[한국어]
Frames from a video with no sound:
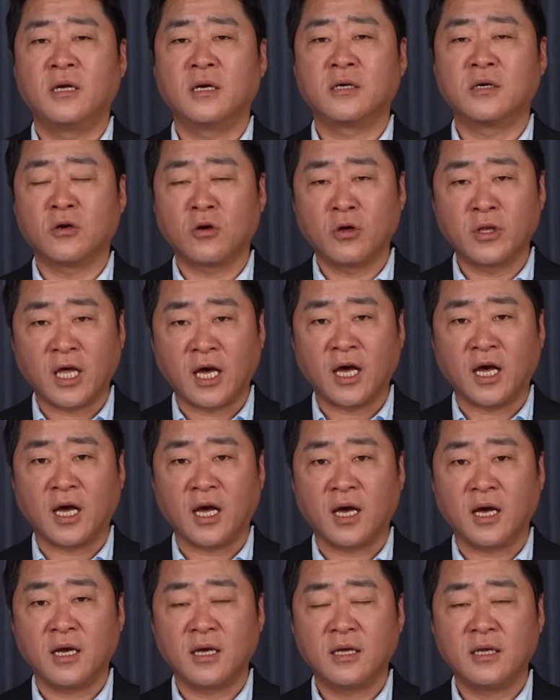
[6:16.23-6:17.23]

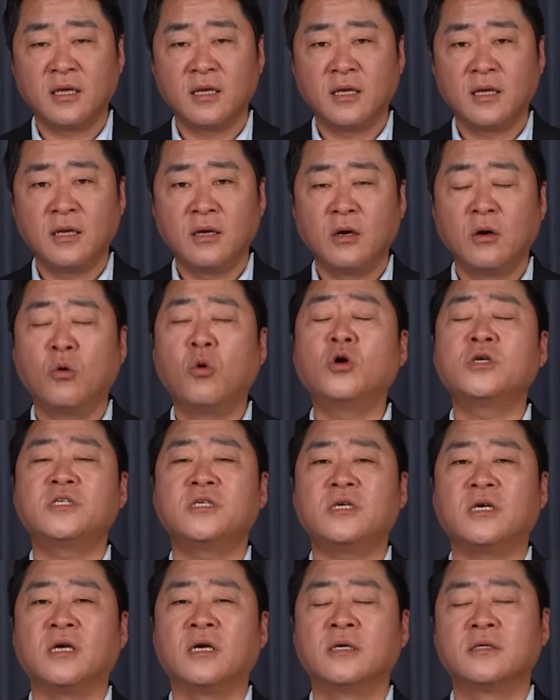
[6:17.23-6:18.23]
그러나
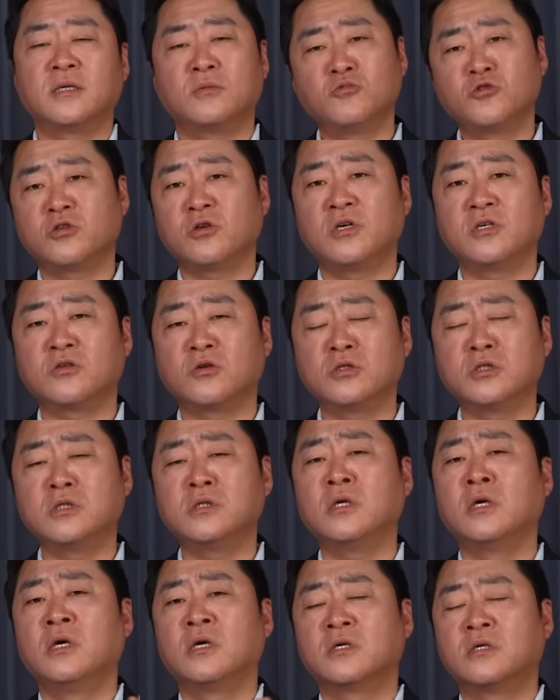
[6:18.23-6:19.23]
혹시
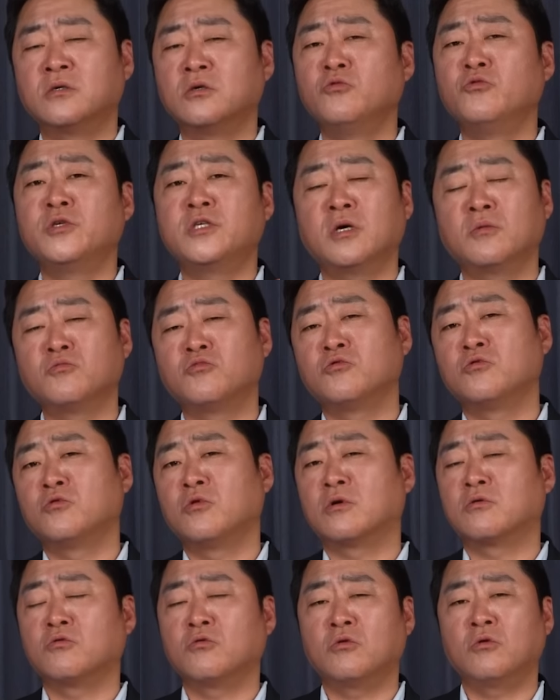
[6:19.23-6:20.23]
세무서에서는 그걸 위장
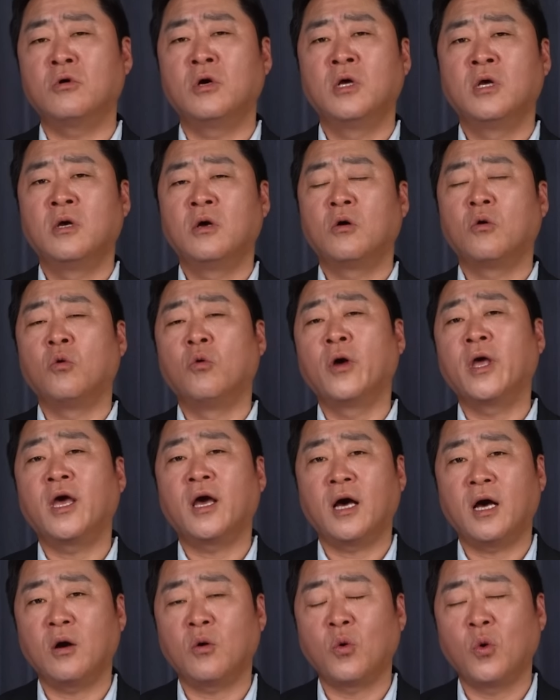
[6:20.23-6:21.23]
분가로
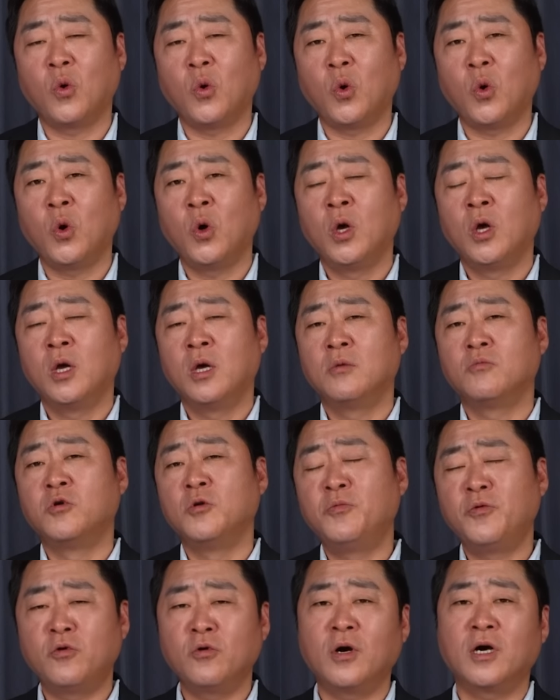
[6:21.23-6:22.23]
오해하고
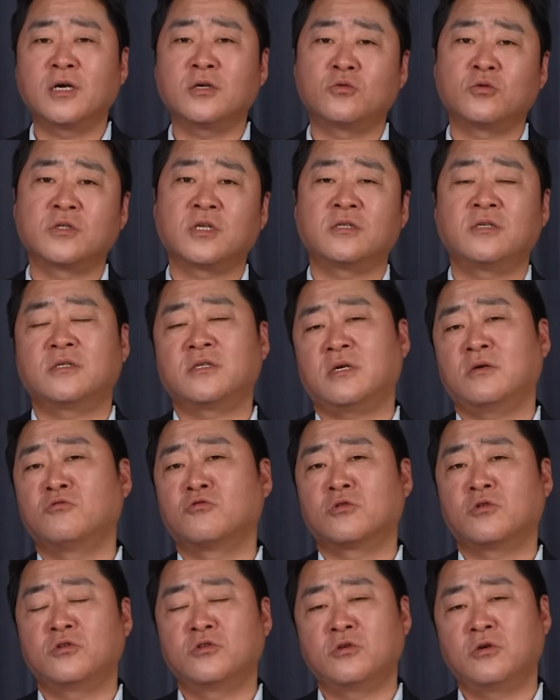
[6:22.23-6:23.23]
불필요하게 조사
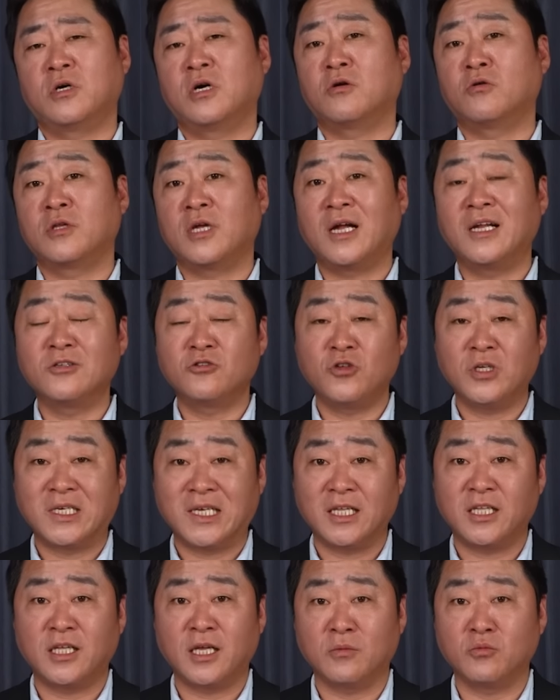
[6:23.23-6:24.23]
대상으로 선정하거나 할 수
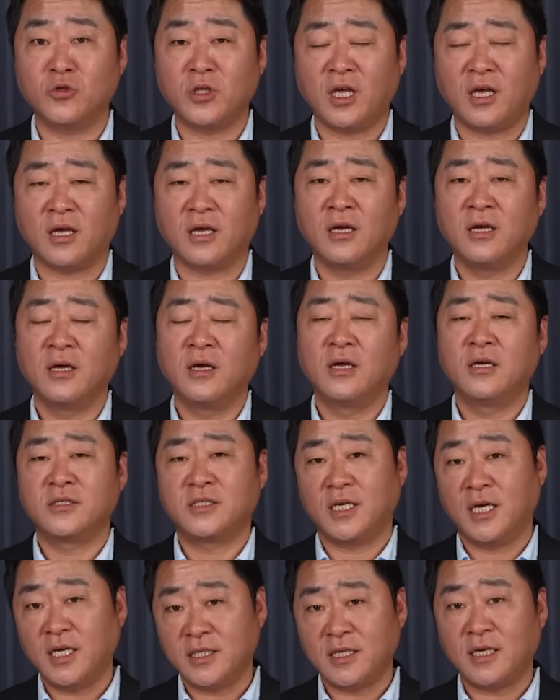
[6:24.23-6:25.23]
있기 때문에
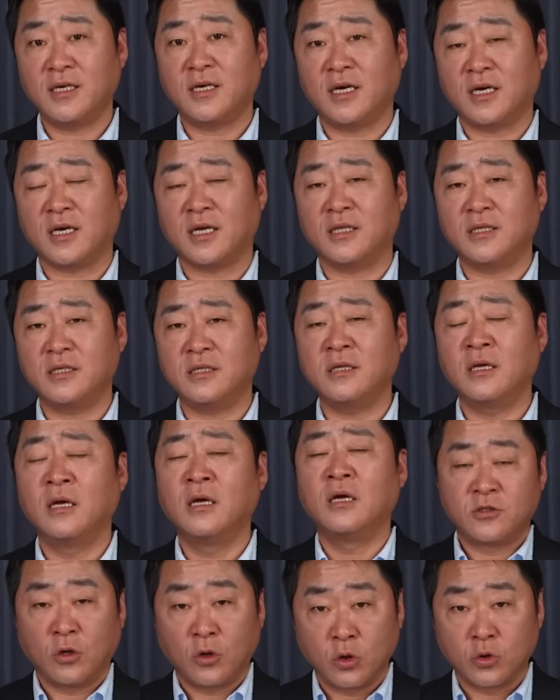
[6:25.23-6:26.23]
제 생각에는
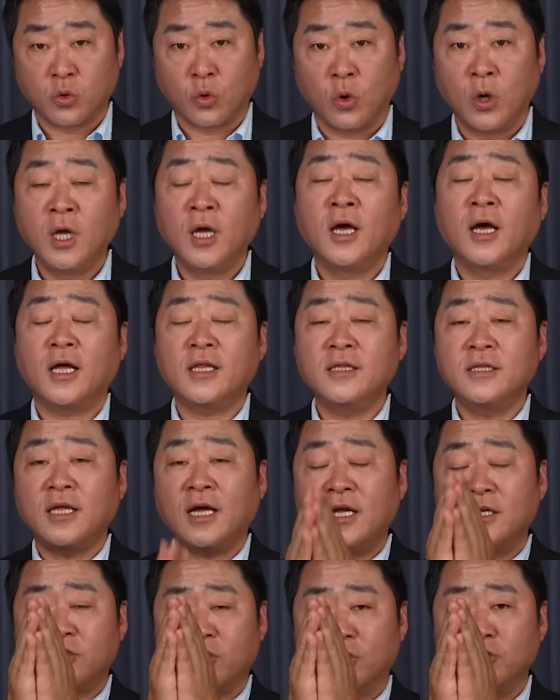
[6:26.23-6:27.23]
적어도 한
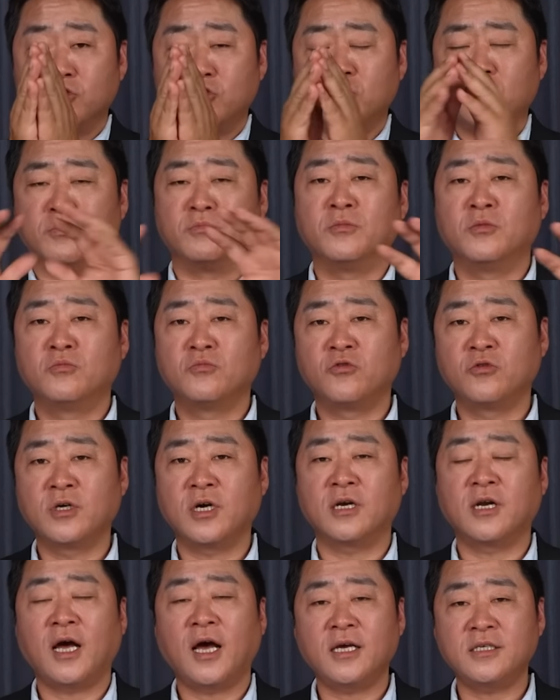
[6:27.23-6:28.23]
달 전쯤
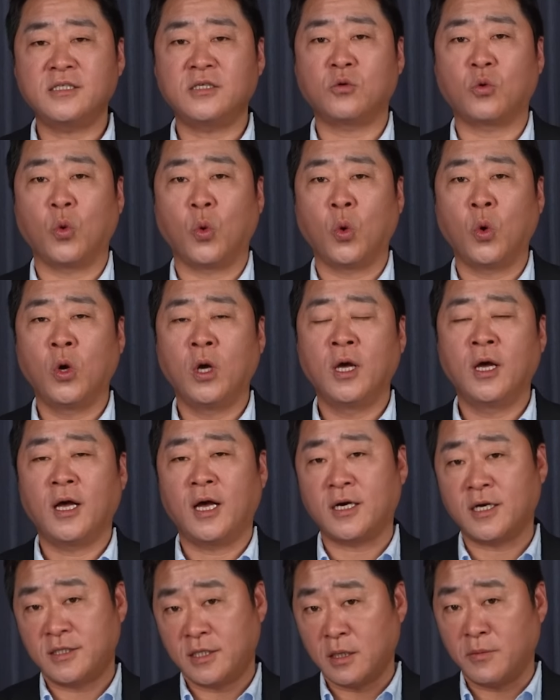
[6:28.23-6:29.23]
분가를 하시고
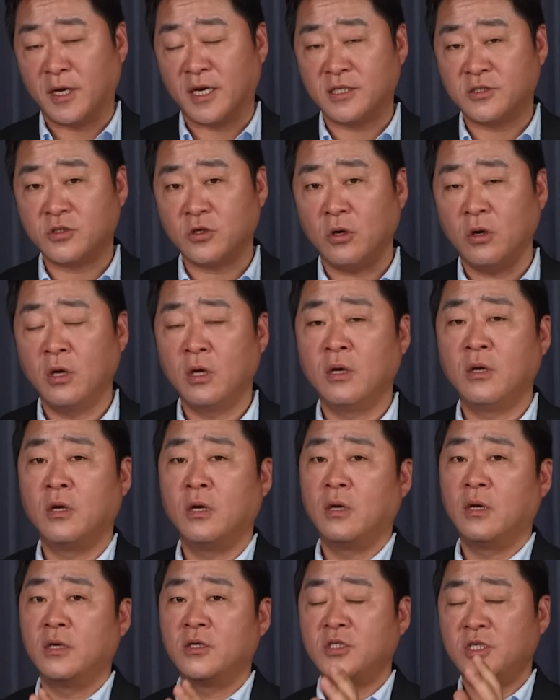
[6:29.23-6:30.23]
아까 제가 말했죠?
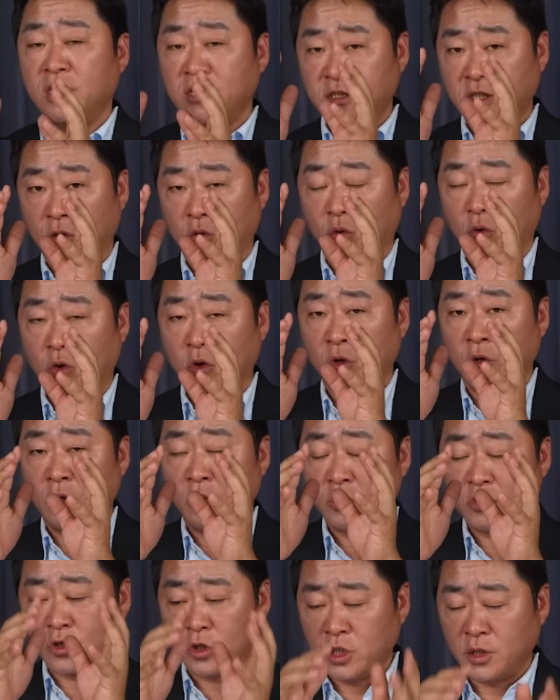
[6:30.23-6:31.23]
실제로
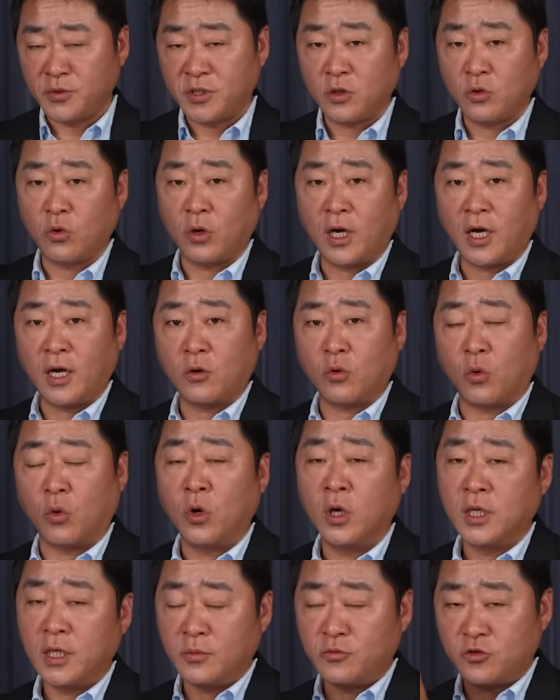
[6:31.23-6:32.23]
전입신고하고
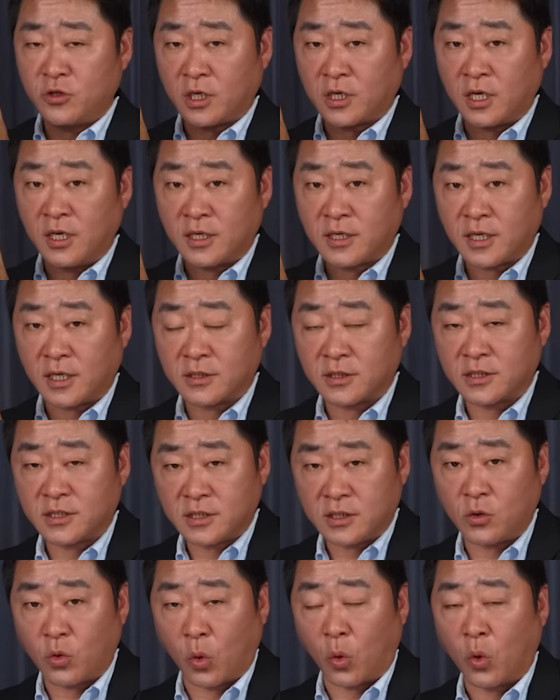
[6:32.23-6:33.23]
입주자관리카드
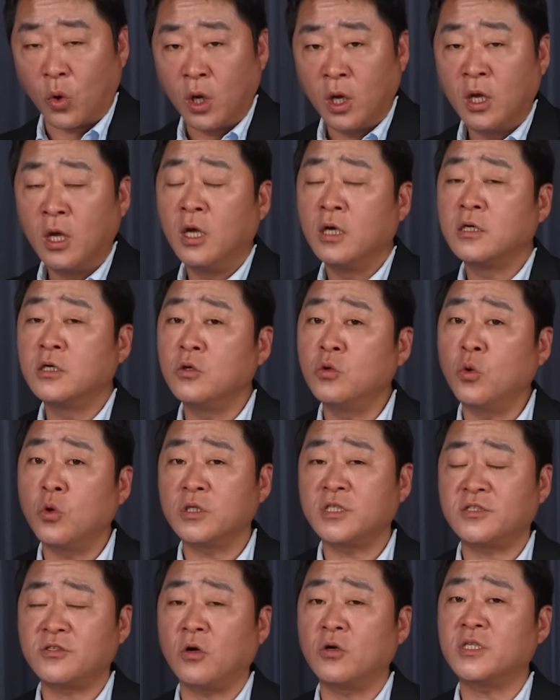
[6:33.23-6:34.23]
쓰고
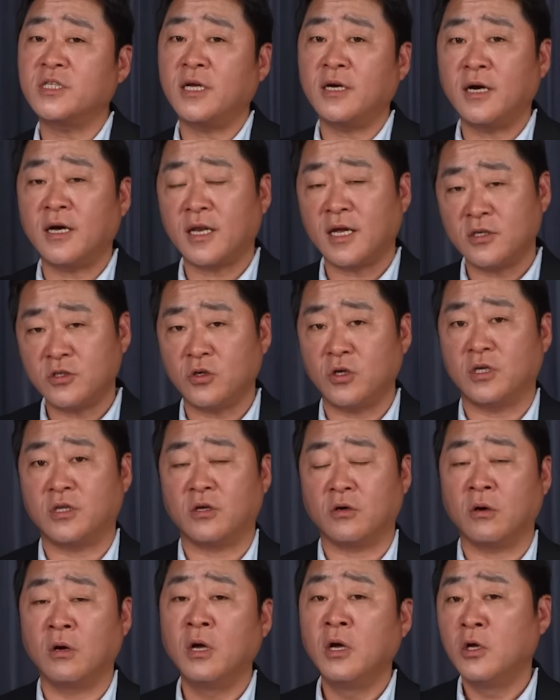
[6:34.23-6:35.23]
그곳에서 생활하셔야
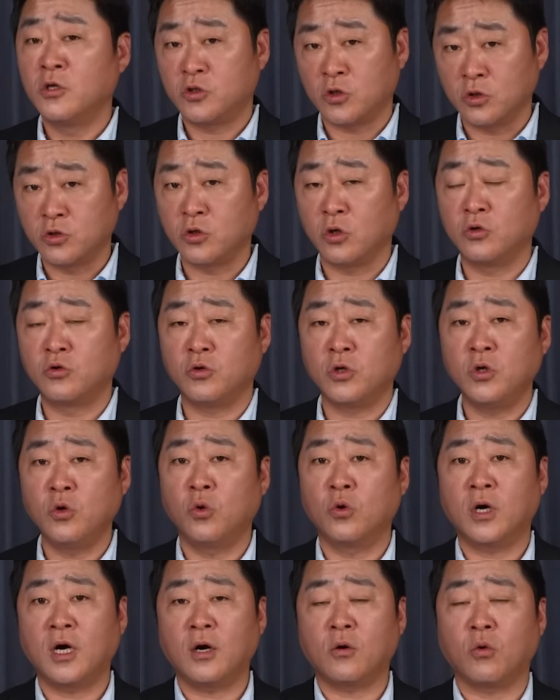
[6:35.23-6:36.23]
돼요. 전철도
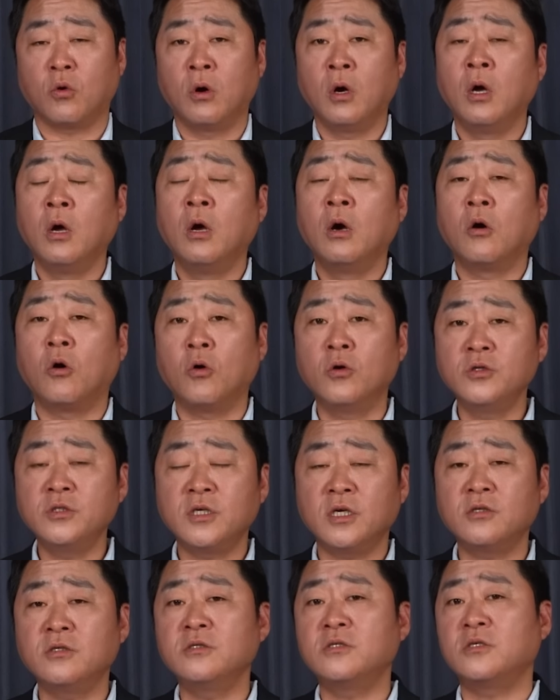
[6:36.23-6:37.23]
이용하고
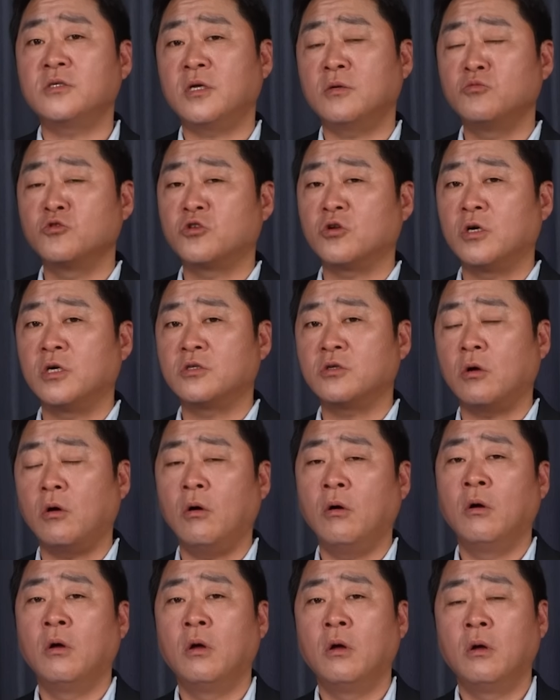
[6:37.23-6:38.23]
언제든지
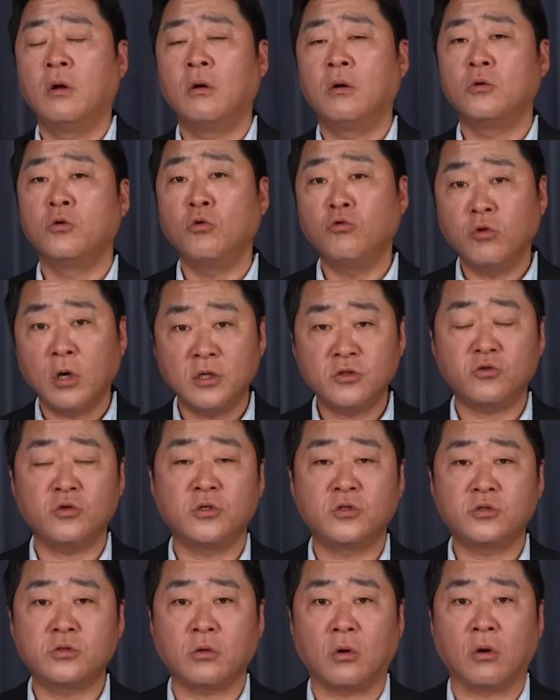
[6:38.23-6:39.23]
세무서에서 요구할 수
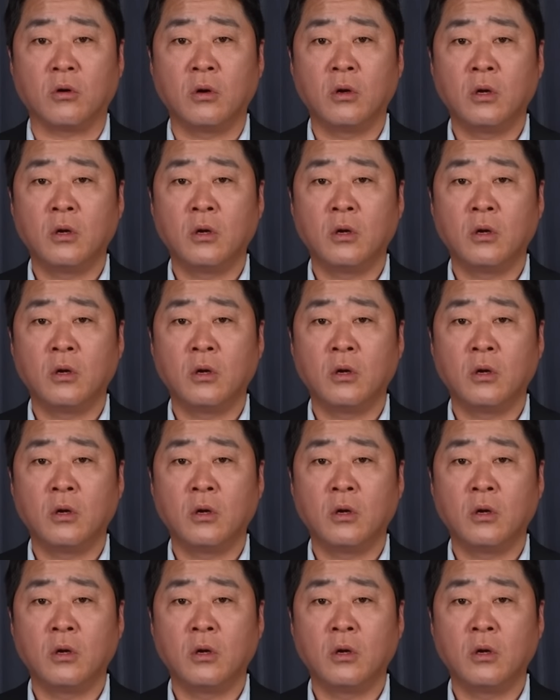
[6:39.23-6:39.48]
있죠.